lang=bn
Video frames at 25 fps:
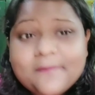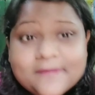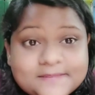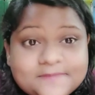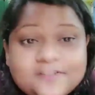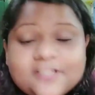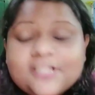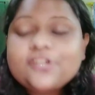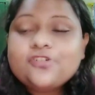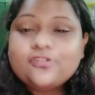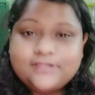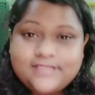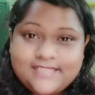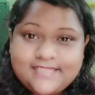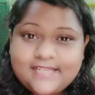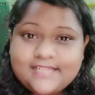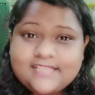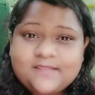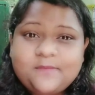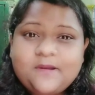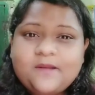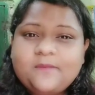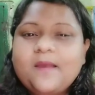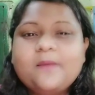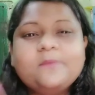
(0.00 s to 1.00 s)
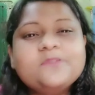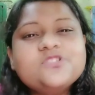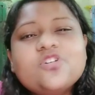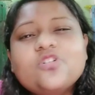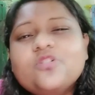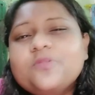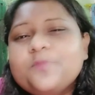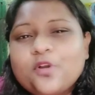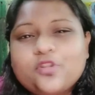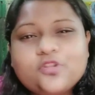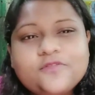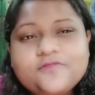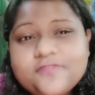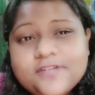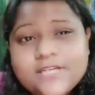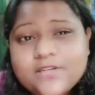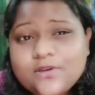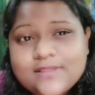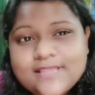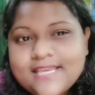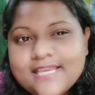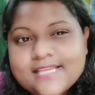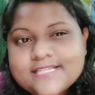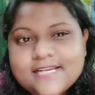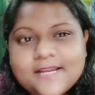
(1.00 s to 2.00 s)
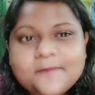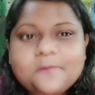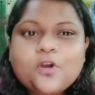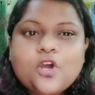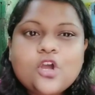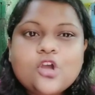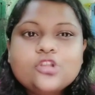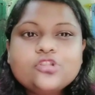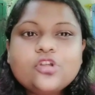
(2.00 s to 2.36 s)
আমাদের ভিডিওতেই দেখতে পারবে আমি যখন প্রথম ভিডিও দিয়েছিলাম